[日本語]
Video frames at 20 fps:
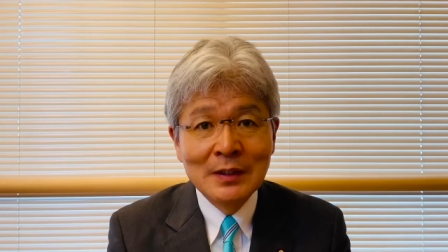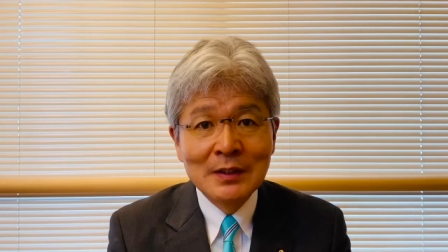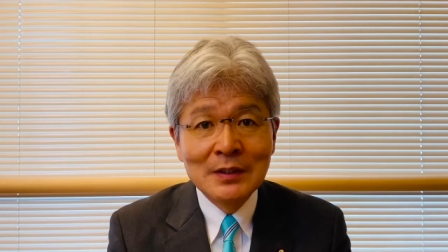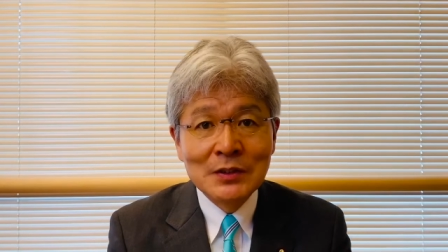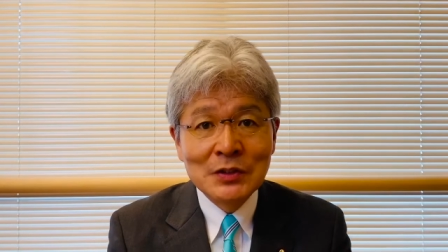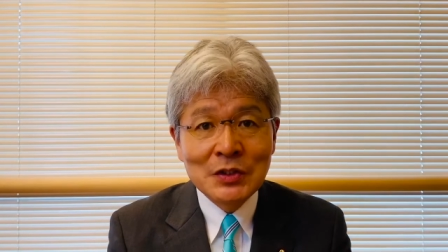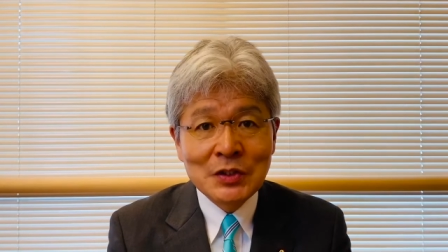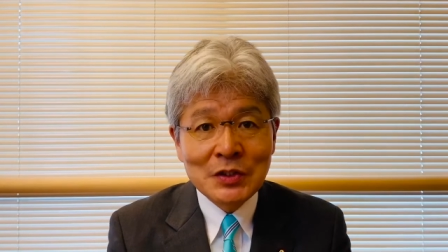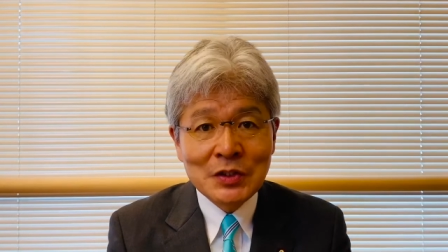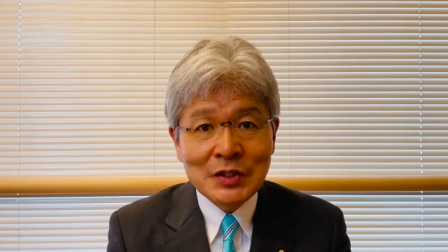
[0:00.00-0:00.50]

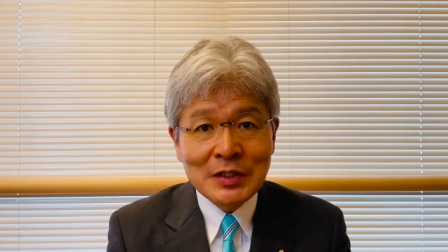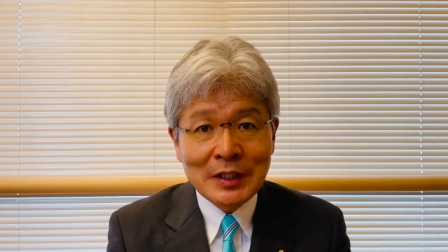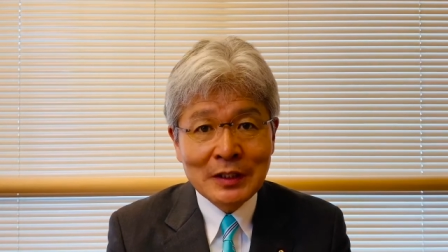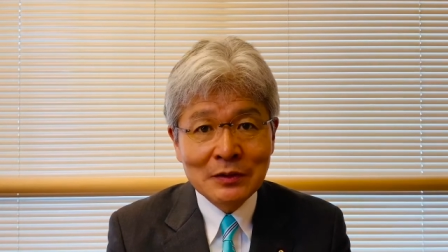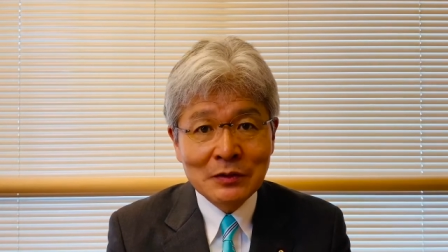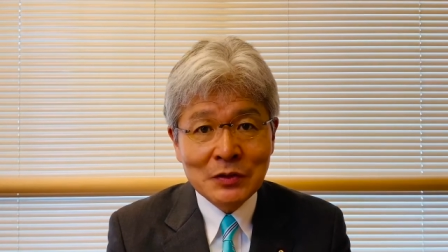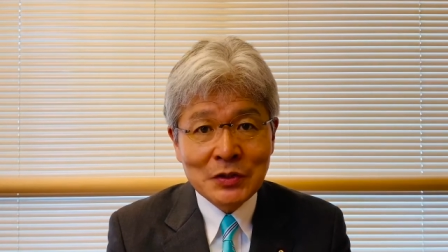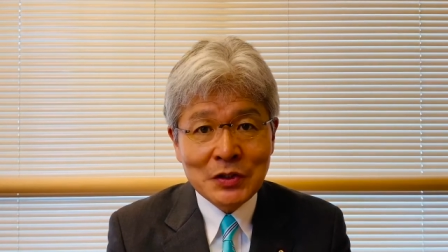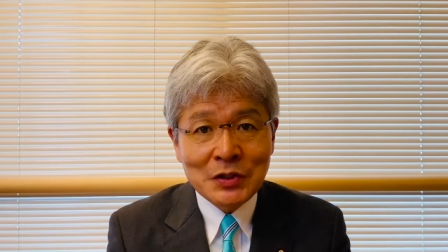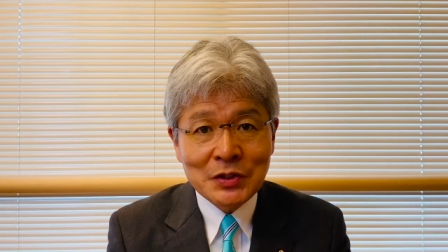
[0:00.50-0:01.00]
自治体
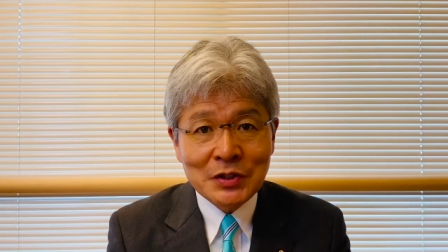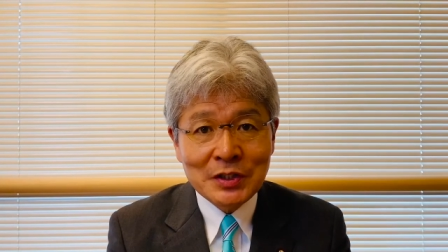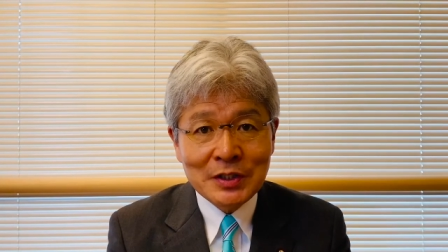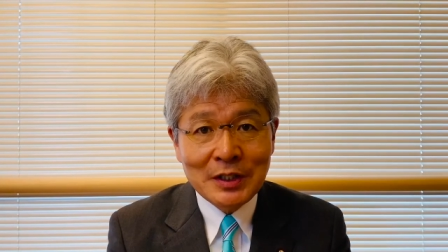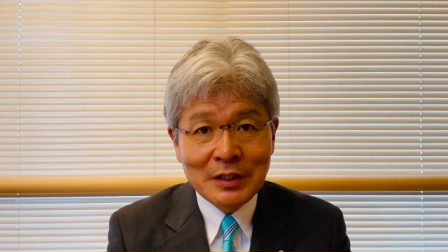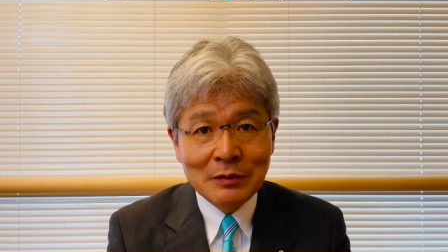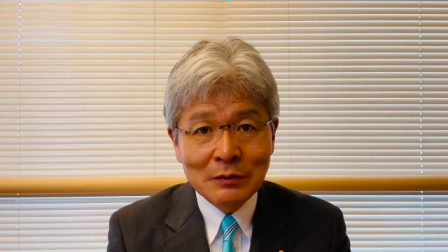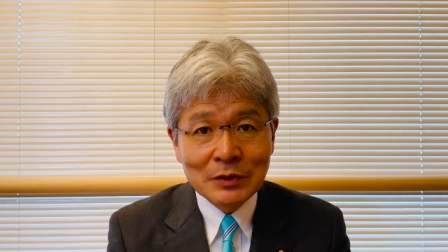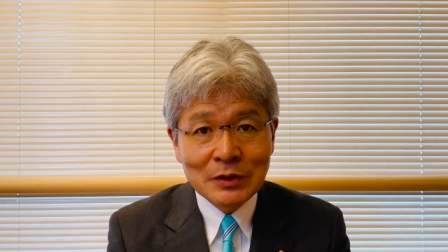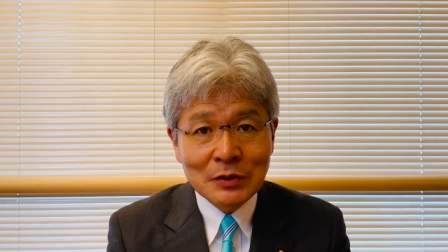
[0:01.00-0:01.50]
の自主
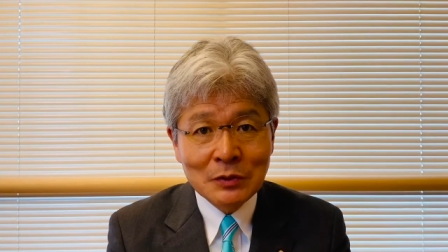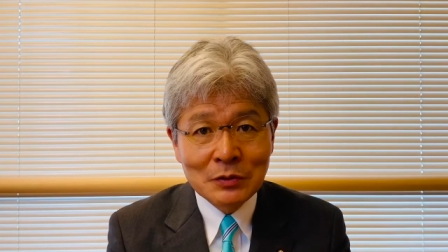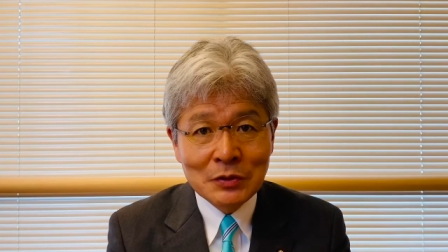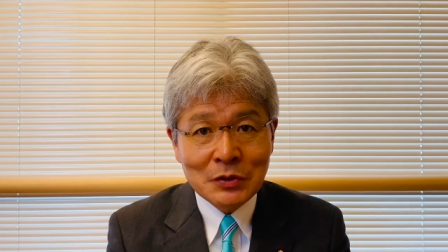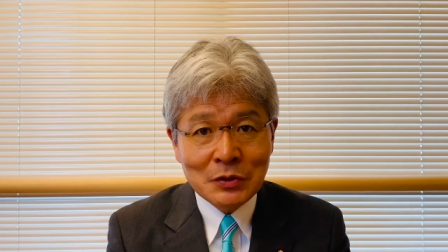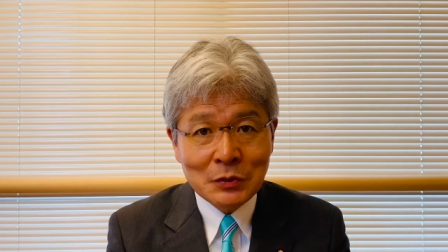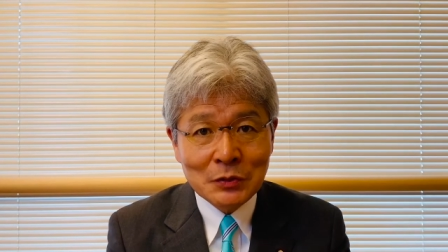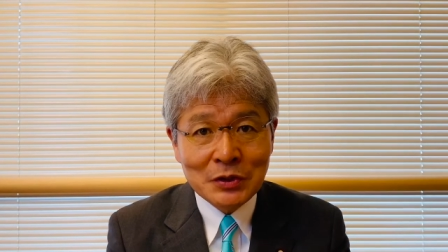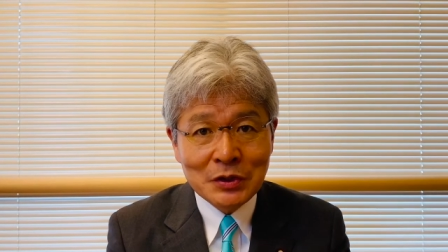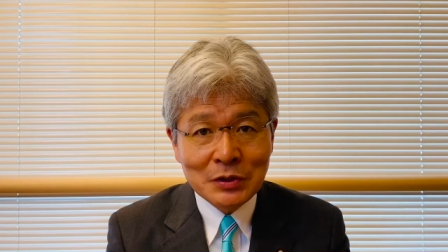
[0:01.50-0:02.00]
性を尊
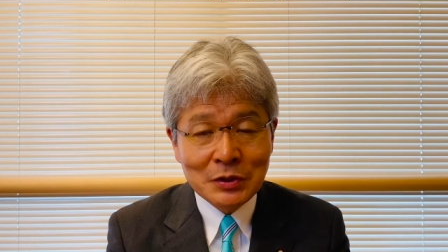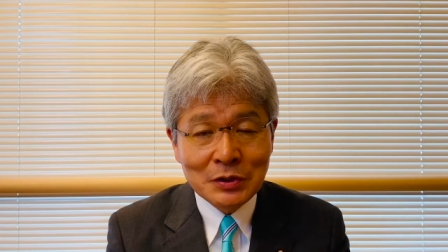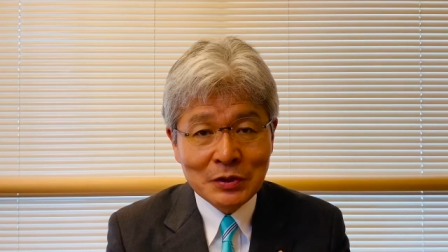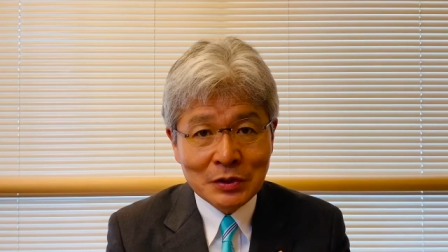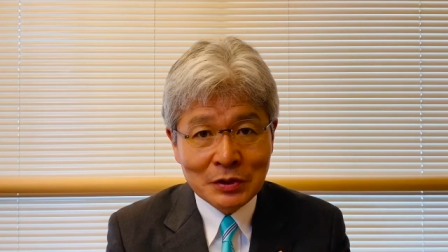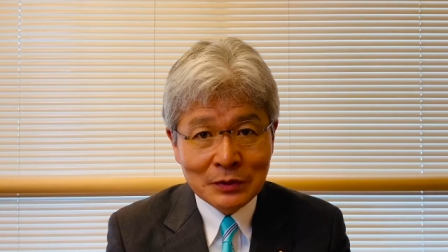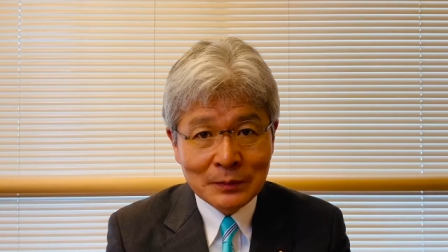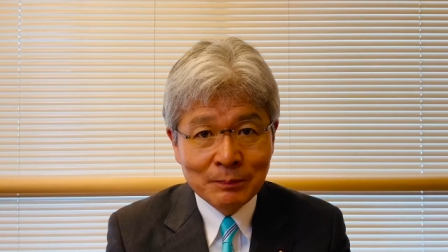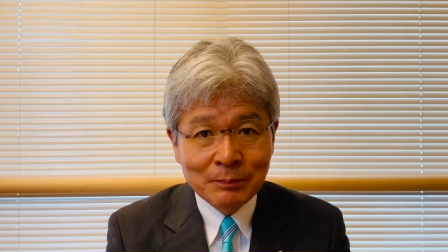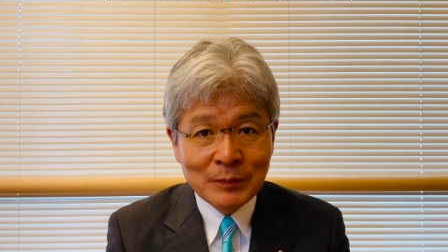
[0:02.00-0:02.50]
重しつ
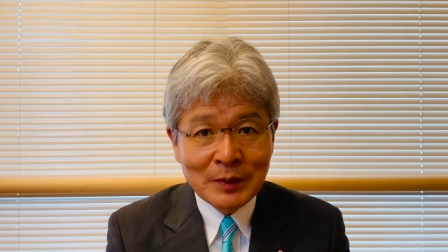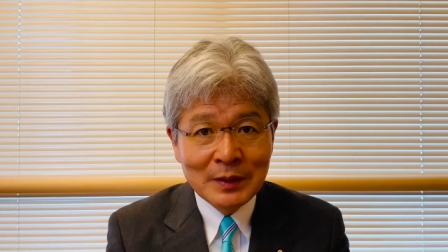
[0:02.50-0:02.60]
つ、